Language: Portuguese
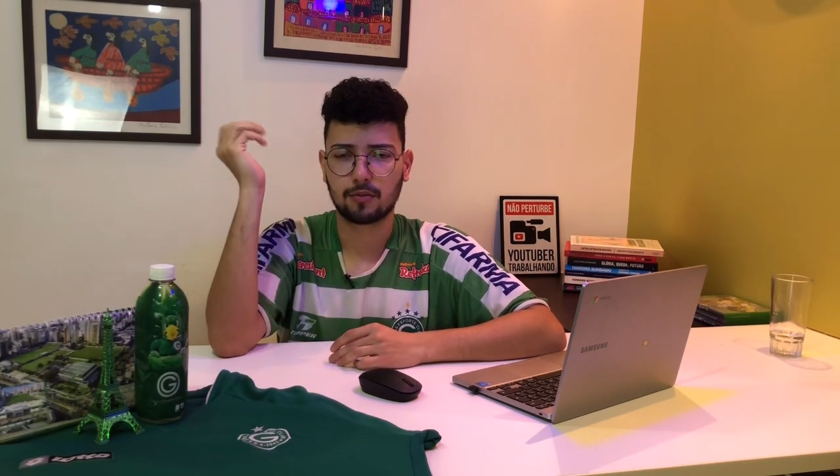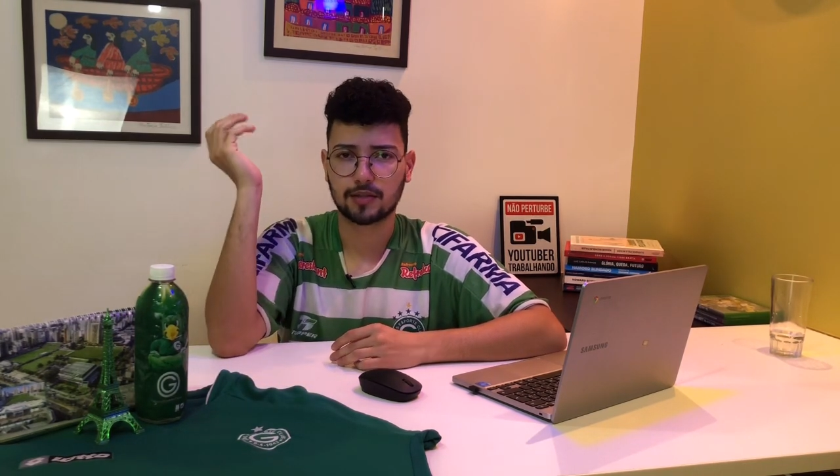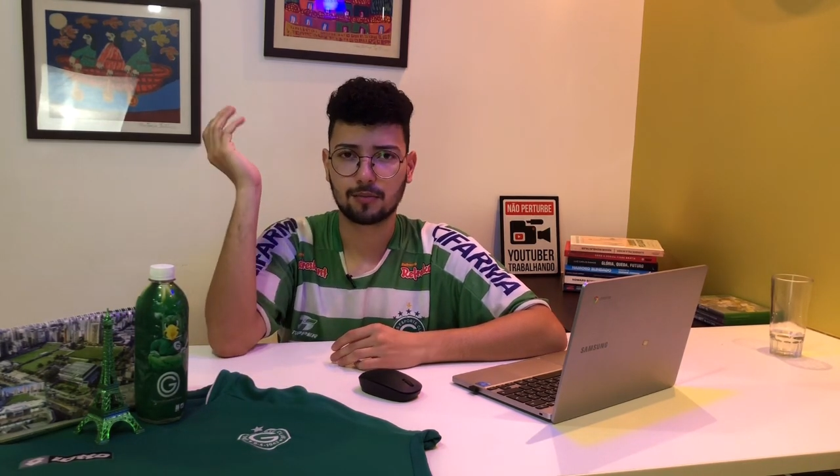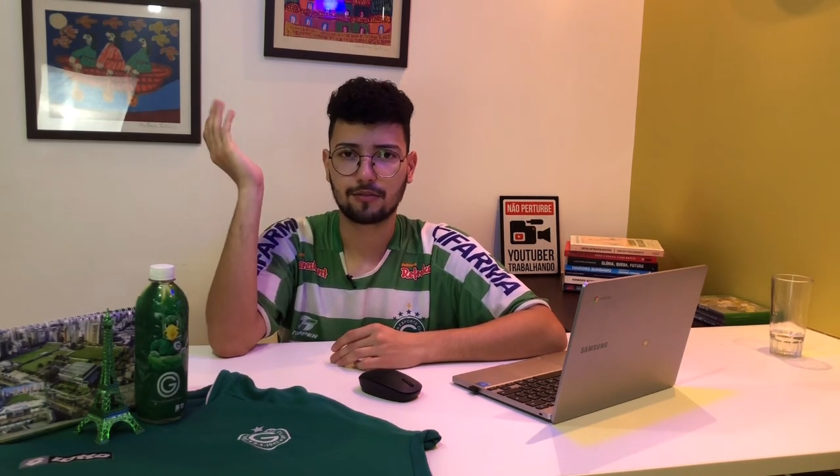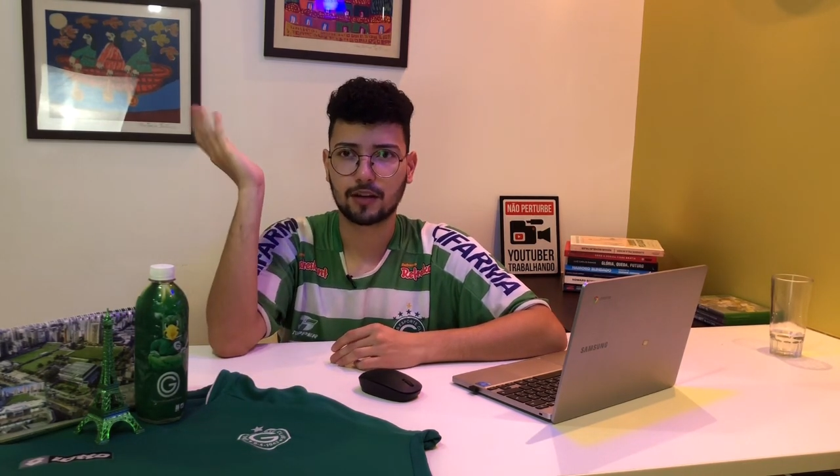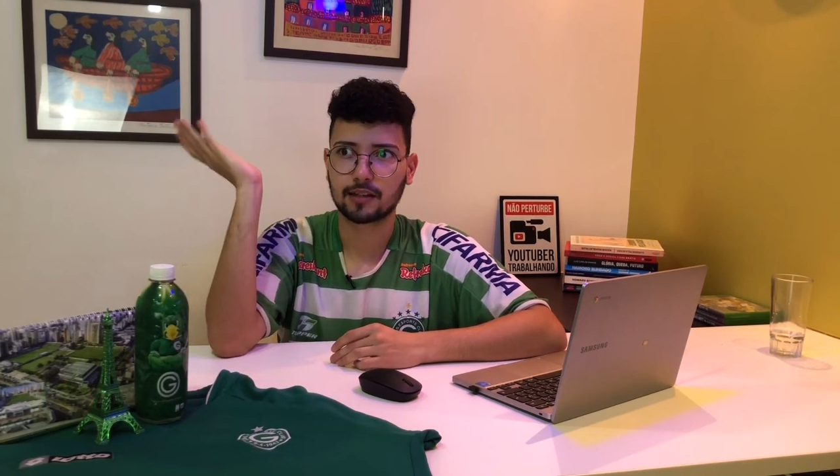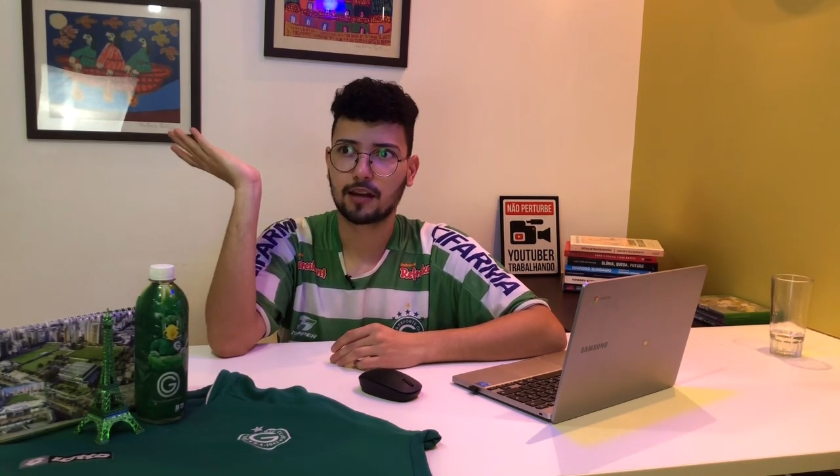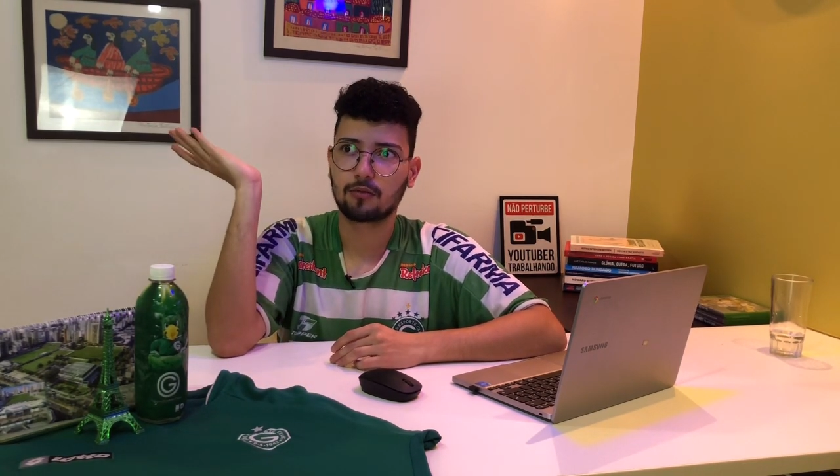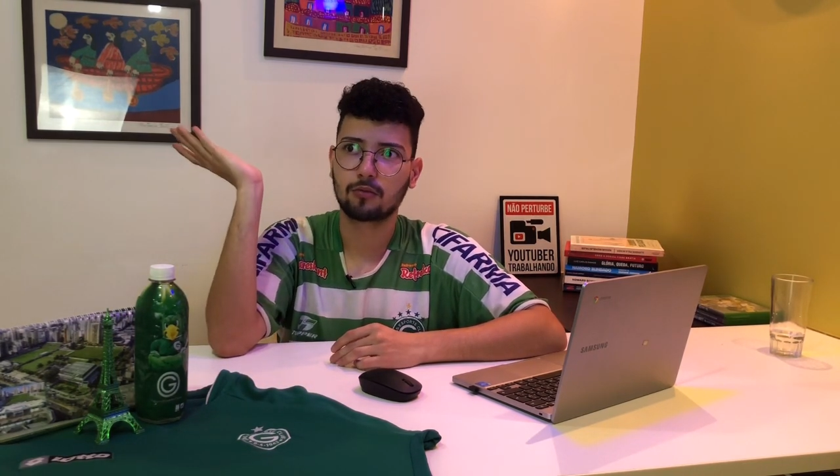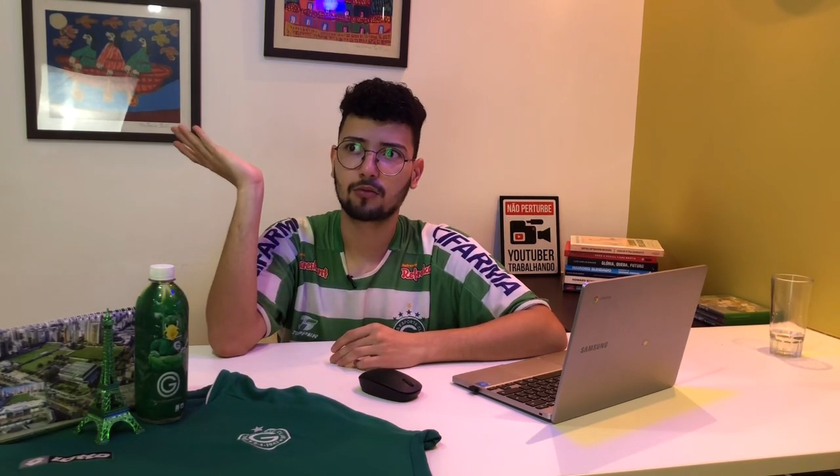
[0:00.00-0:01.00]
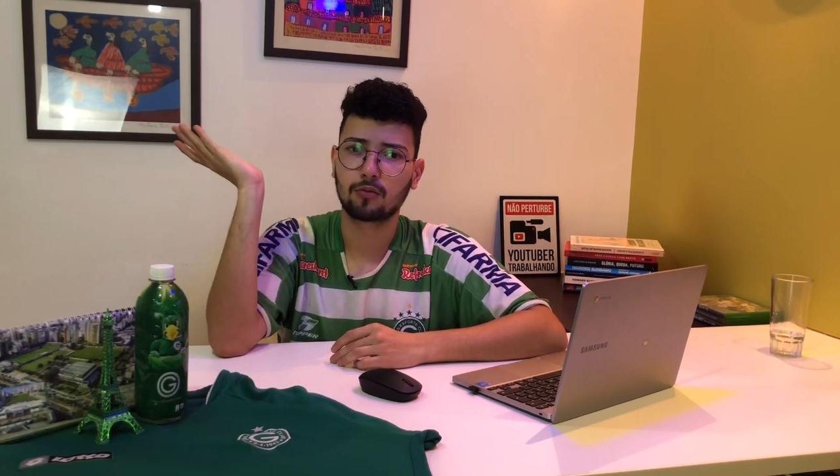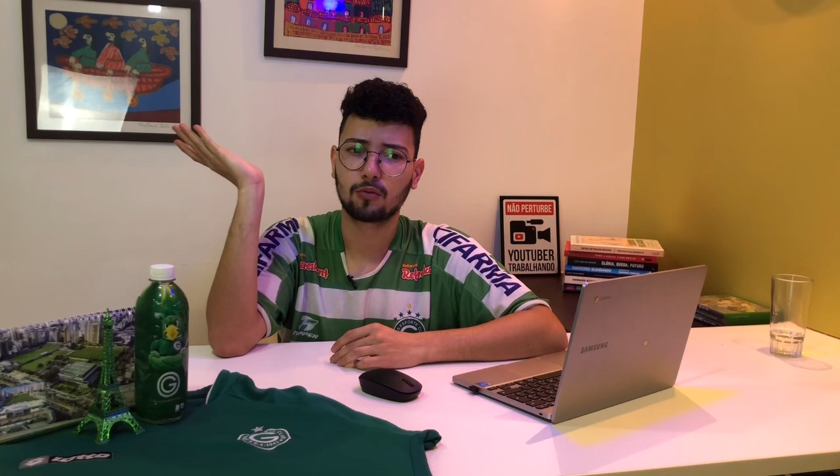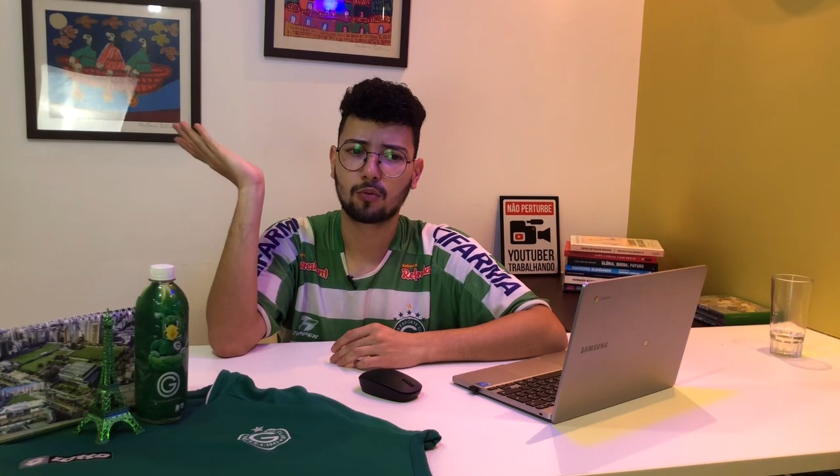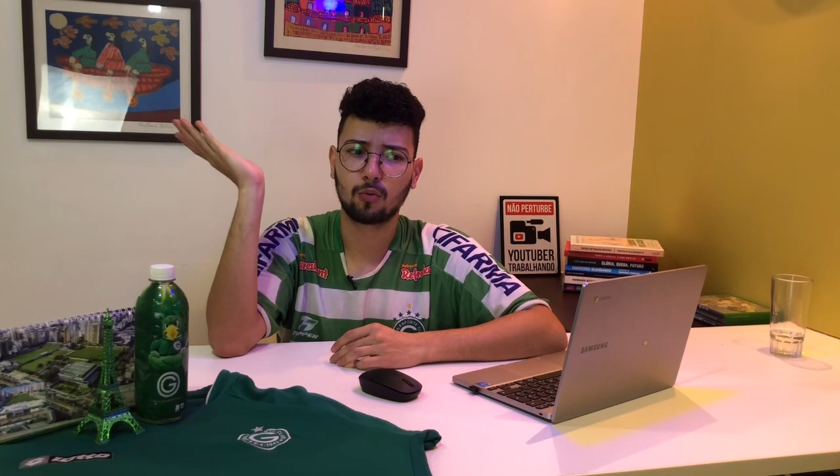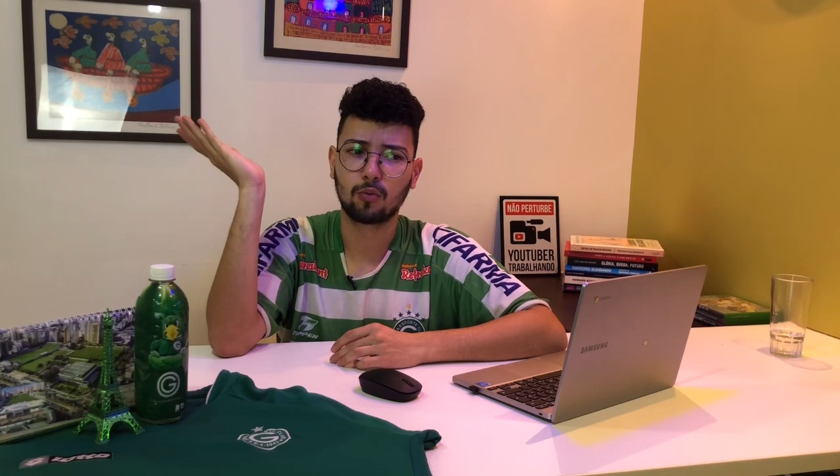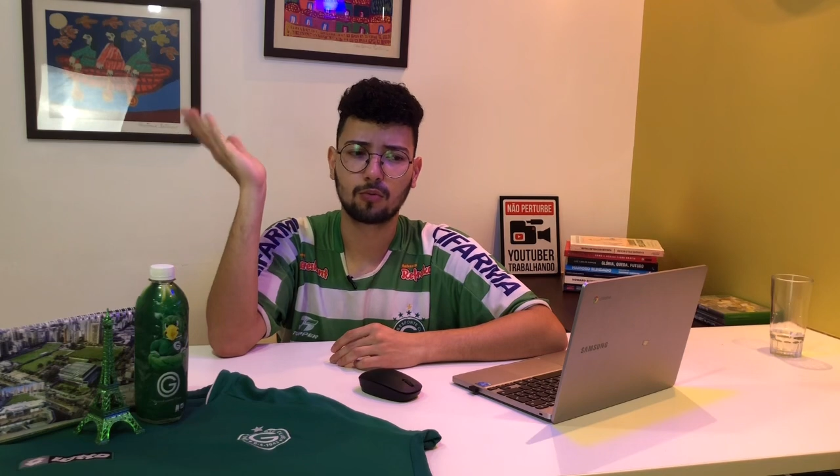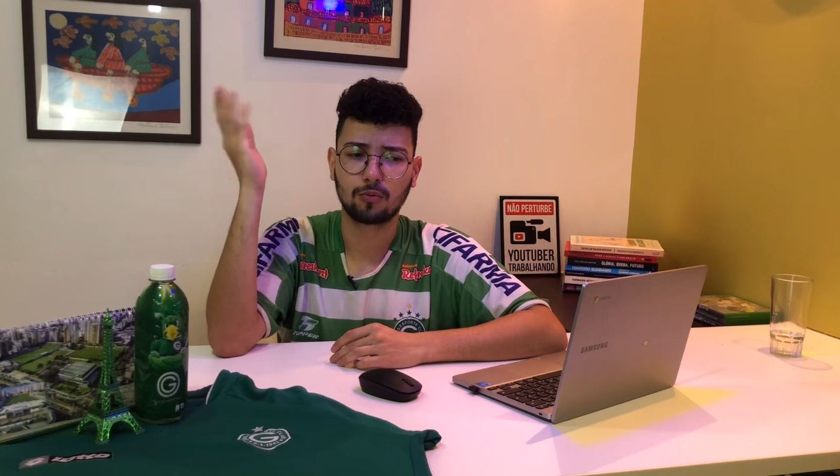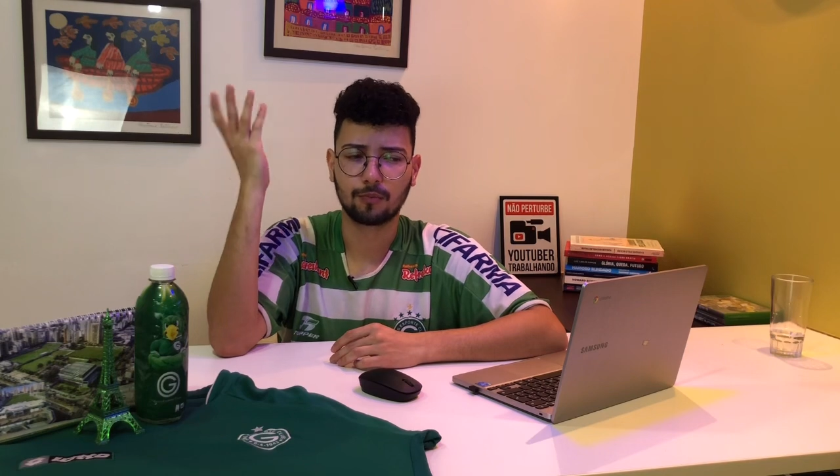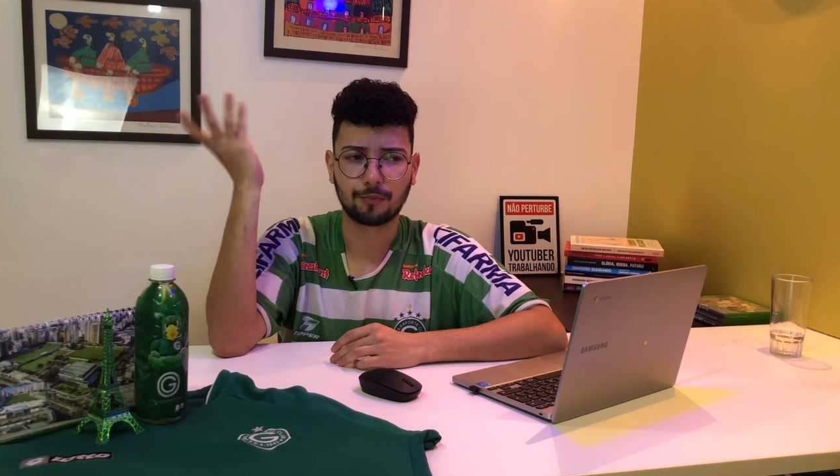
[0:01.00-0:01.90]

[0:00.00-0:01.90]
por exemplo, enfrentar o, o,